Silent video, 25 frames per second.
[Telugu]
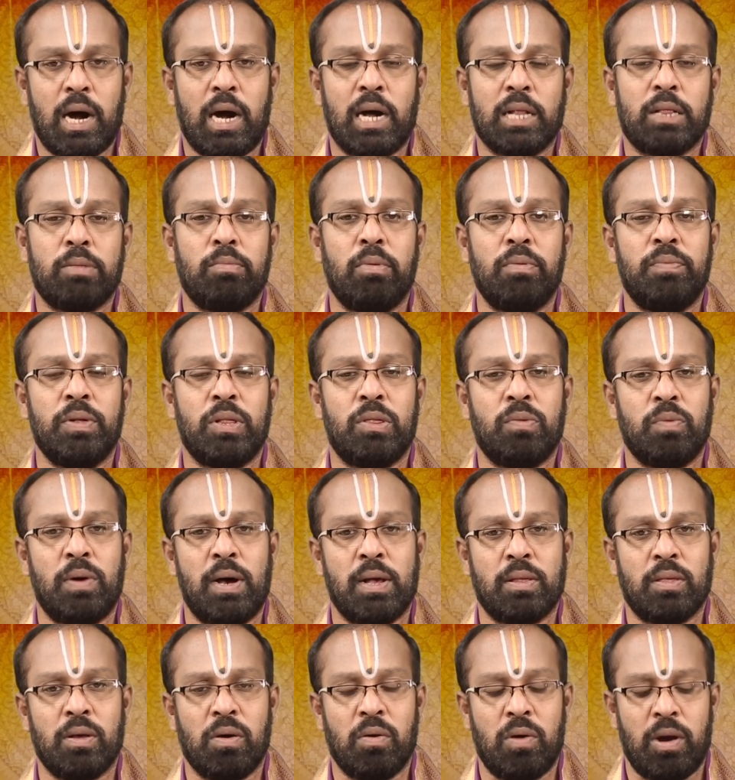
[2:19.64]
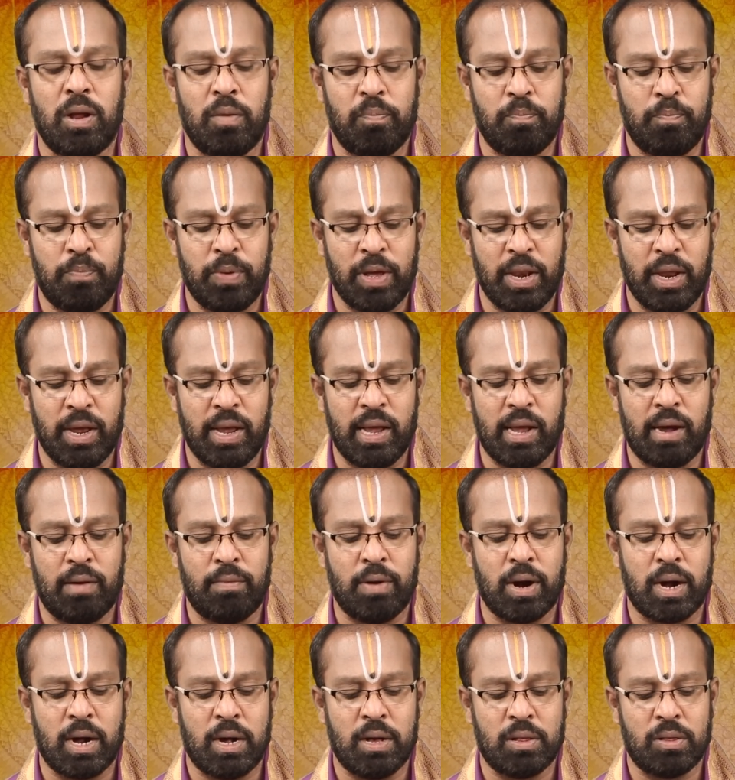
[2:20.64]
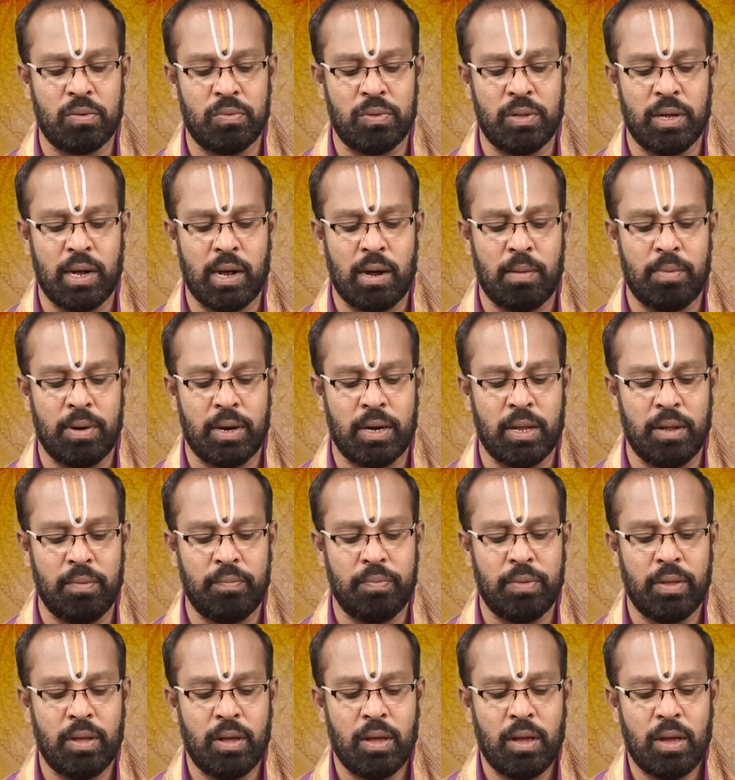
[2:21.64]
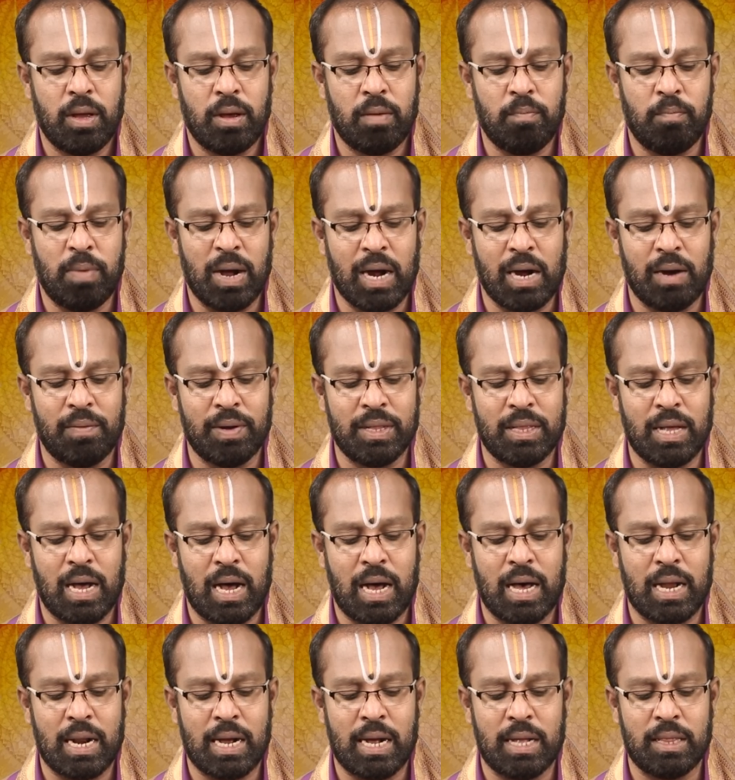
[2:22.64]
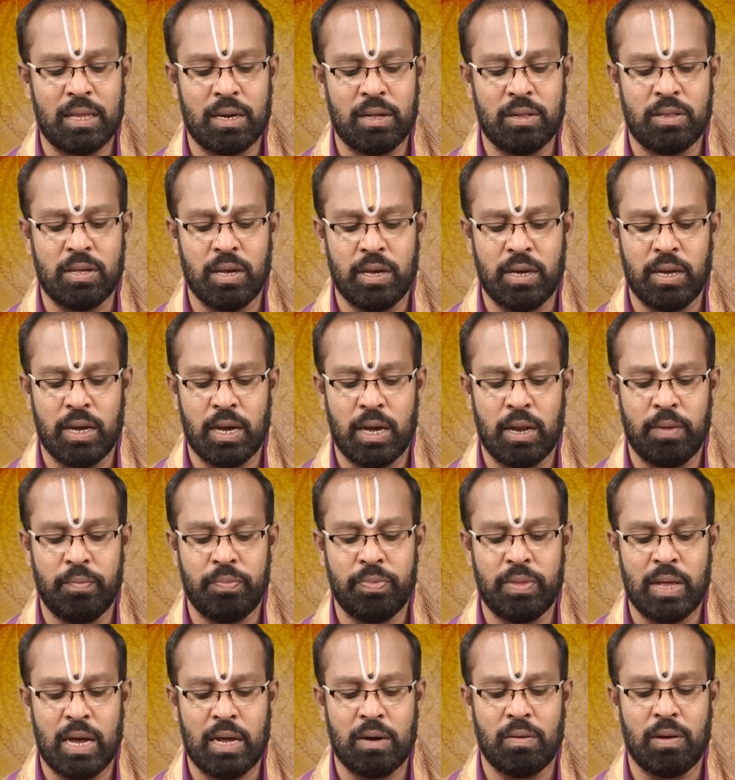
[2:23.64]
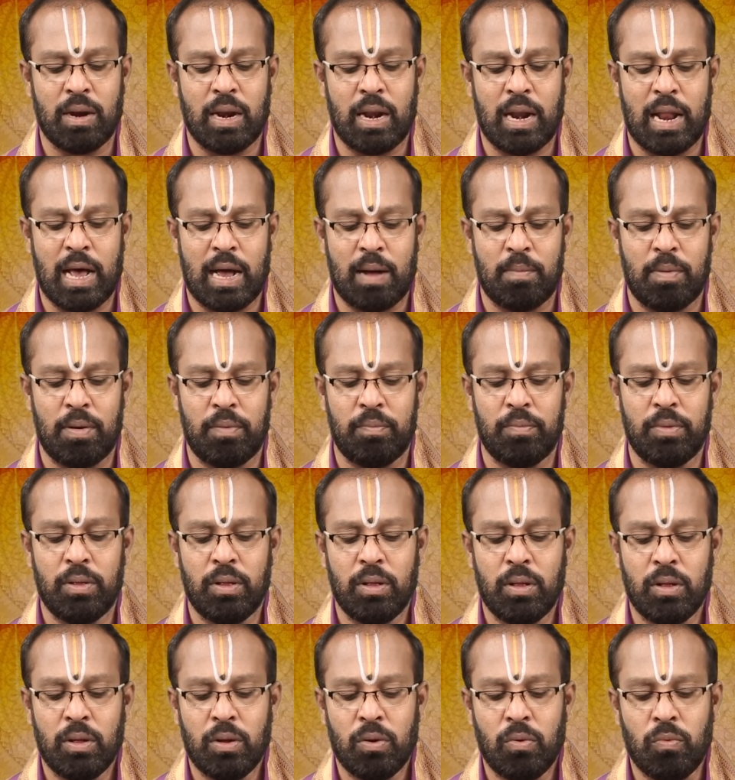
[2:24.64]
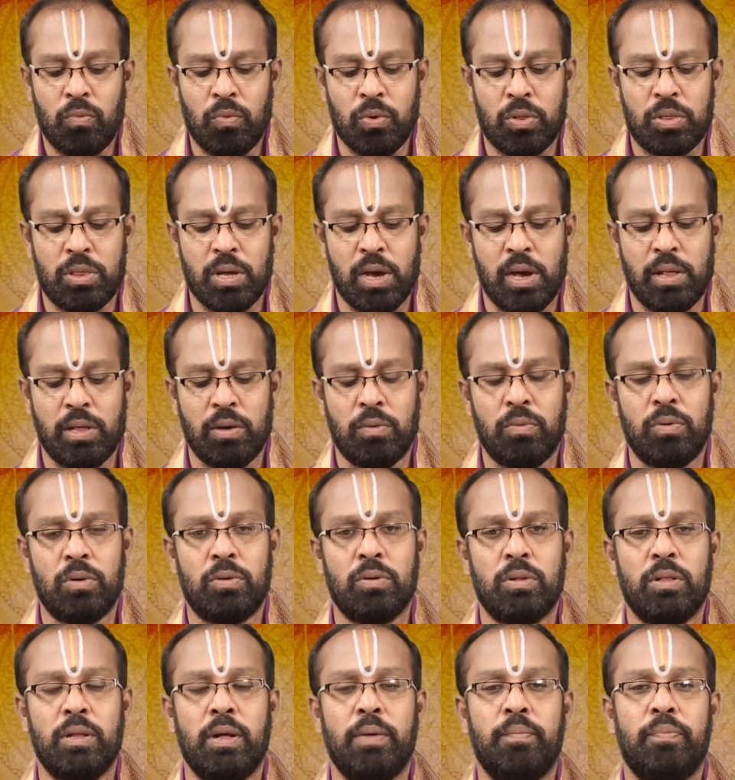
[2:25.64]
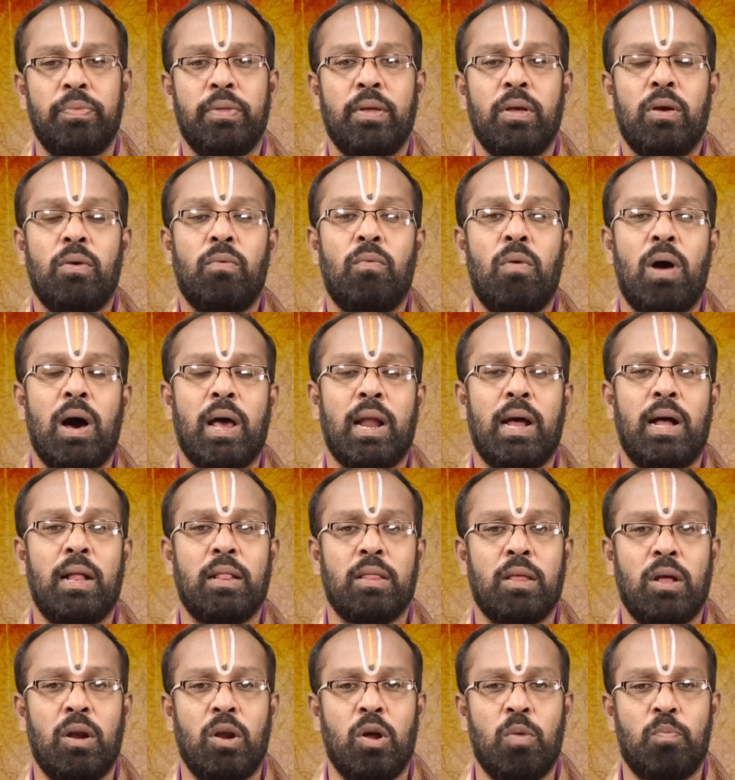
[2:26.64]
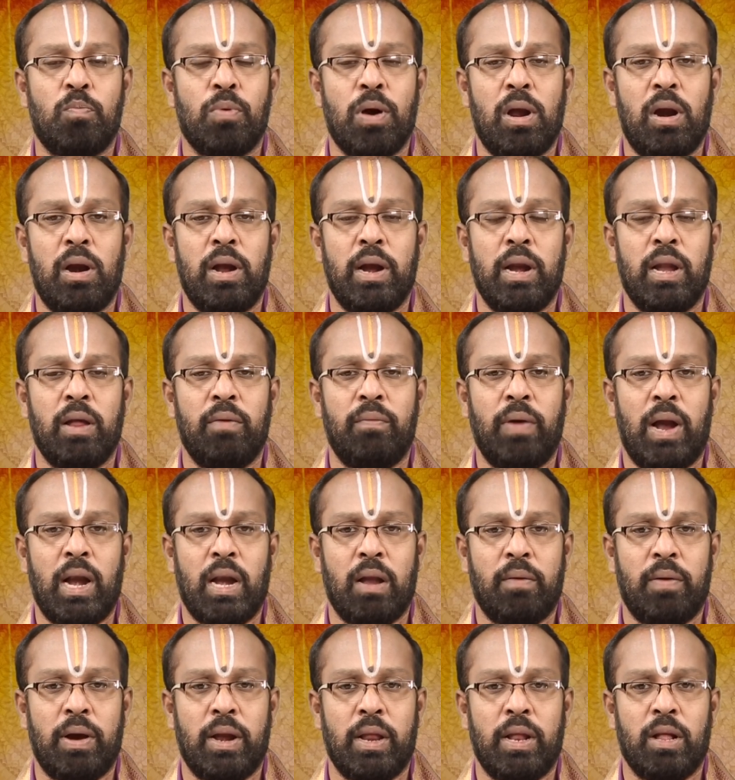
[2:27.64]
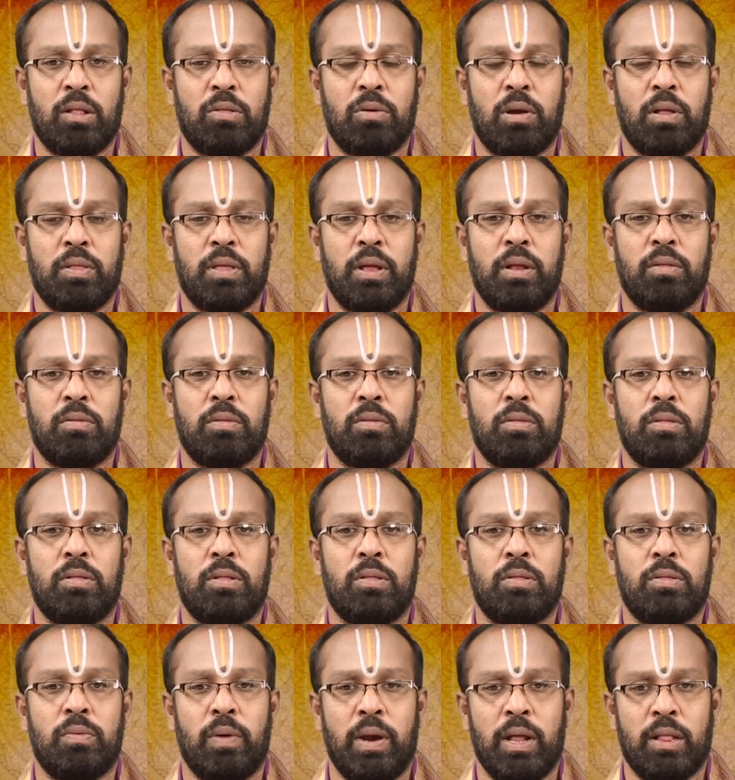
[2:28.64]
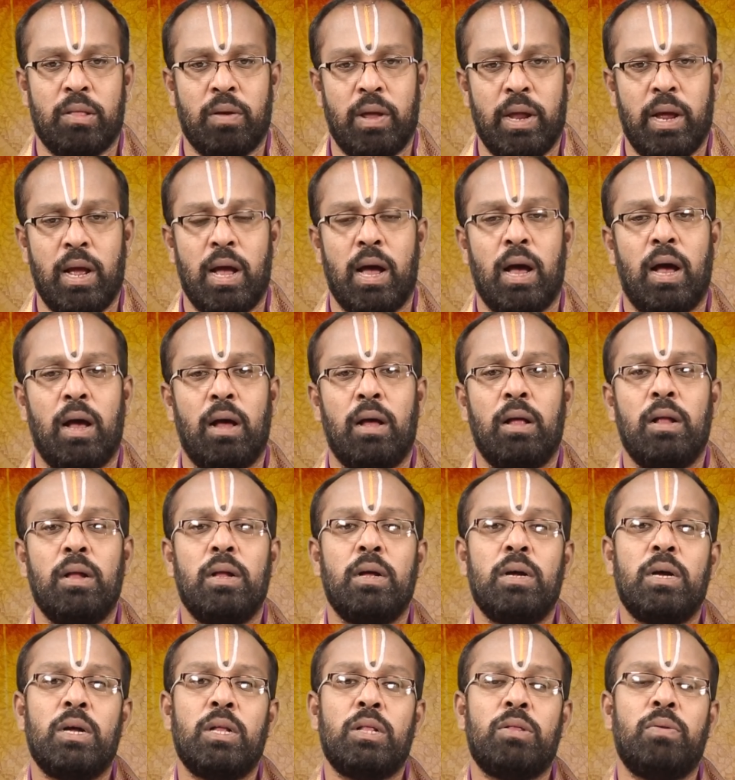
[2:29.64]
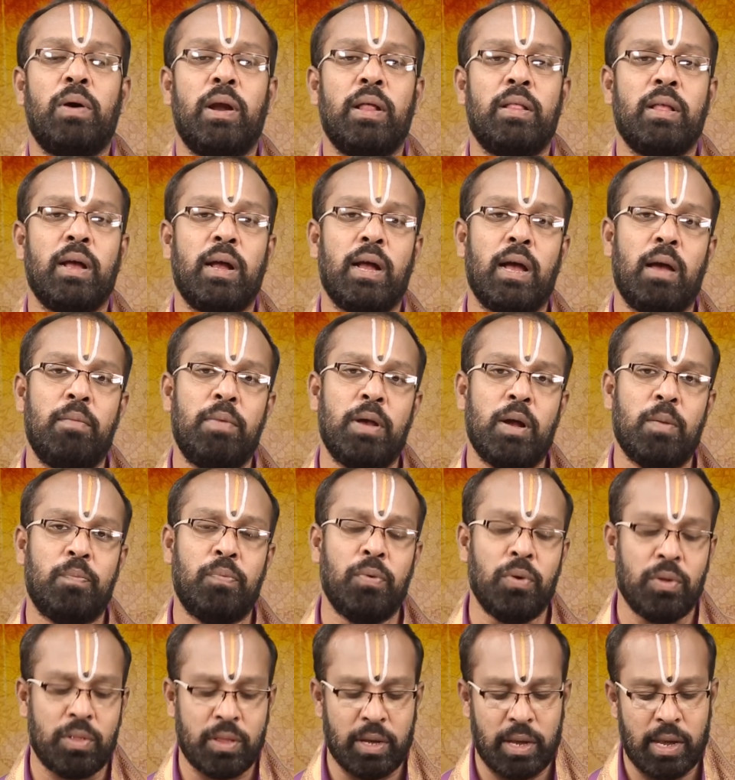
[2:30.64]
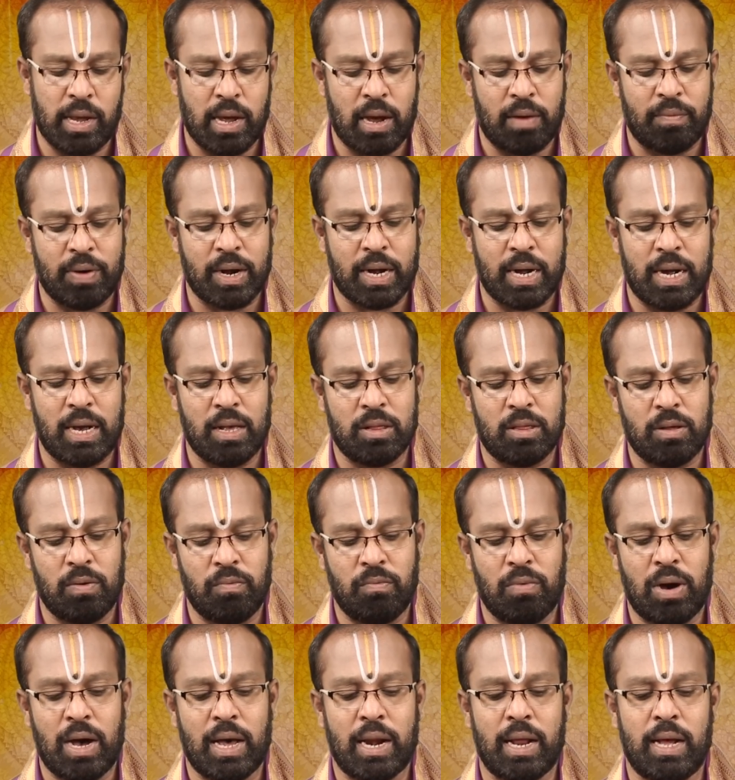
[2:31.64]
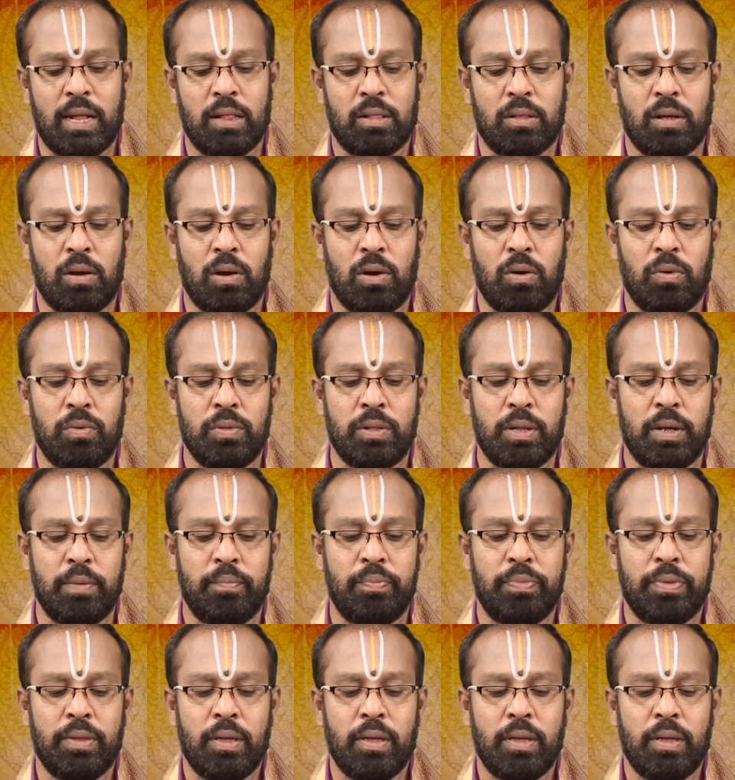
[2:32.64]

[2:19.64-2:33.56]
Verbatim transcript: ఆత్మవిశ్వాసం కూడా పెరిగే అవకాశం ఉంది కాబట్టి భగవద్ ఆరాధన చేయాలి దానివల్ల లాభం ఉత్తేజం ఉంటుంది వారాంతంలో పనులన్నీ వెంట వెంటనే త్వరతరి త్వరితరిగా త్వరితంగా మీకు పూర్తయ్యే అవకాశం వారాంతంలో ఉంది